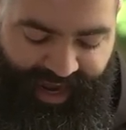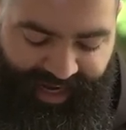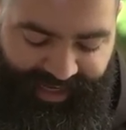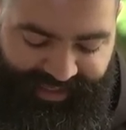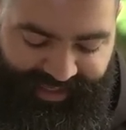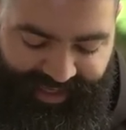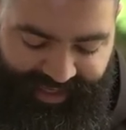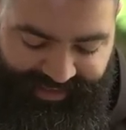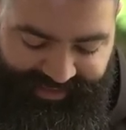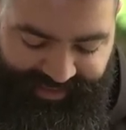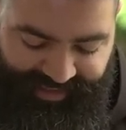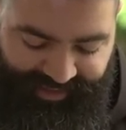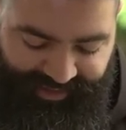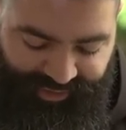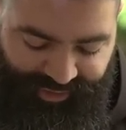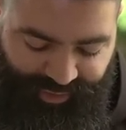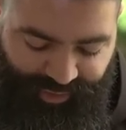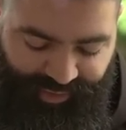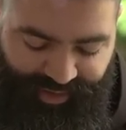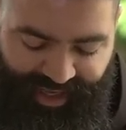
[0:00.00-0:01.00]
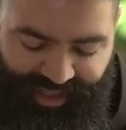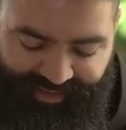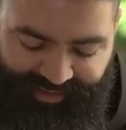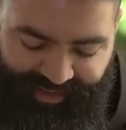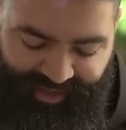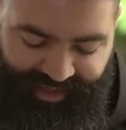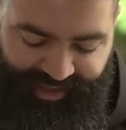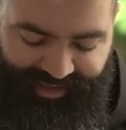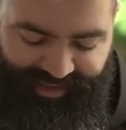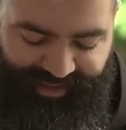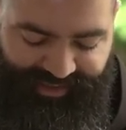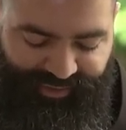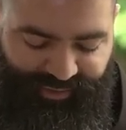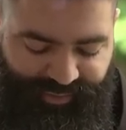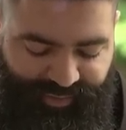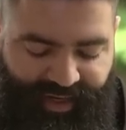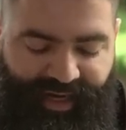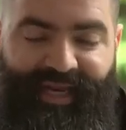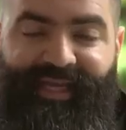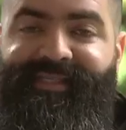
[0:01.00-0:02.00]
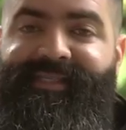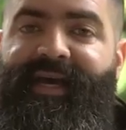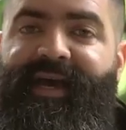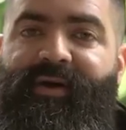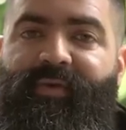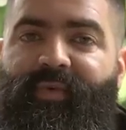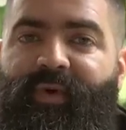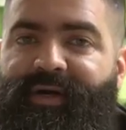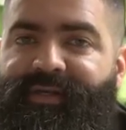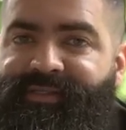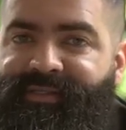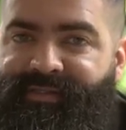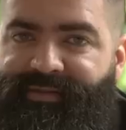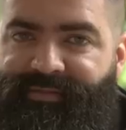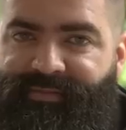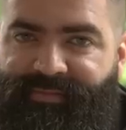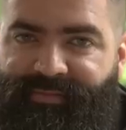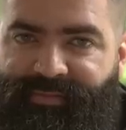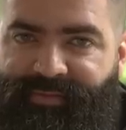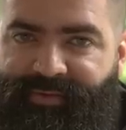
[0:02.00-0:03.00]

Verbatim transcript: al que asentó la tierra sobre las aguas,